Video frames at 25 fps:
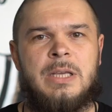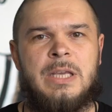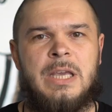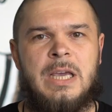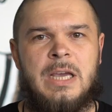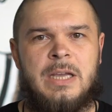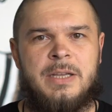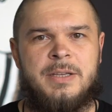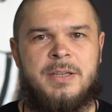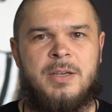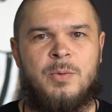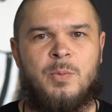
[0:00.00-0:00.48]

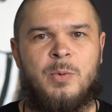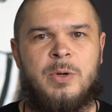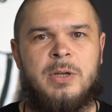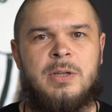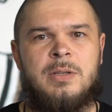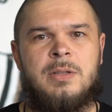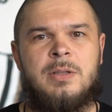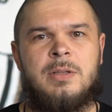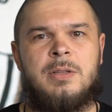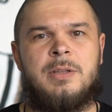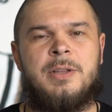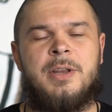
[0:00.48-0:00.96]
Я
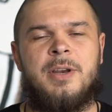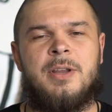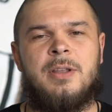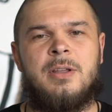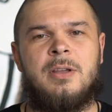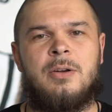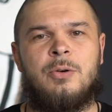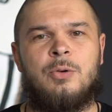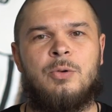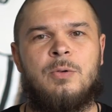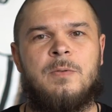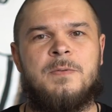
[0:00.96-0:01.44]
Дима,
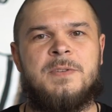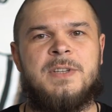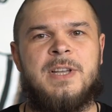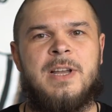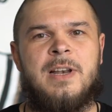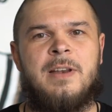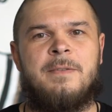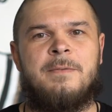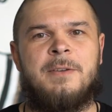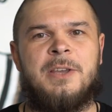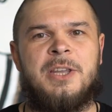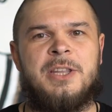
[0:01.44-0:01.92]
тренирую в
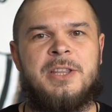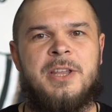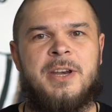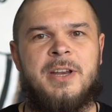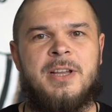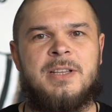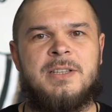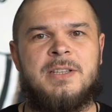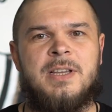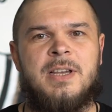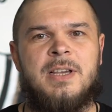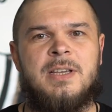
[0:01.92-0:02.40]
зале
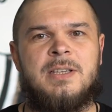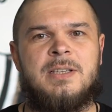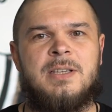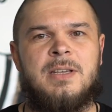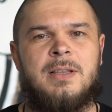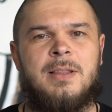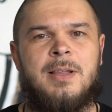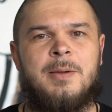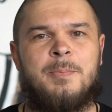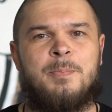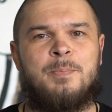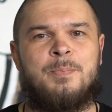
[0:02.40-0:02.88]
«Вегетарианская
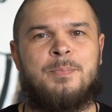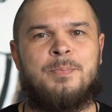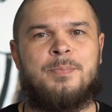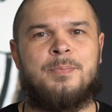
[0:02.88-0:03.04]
сила».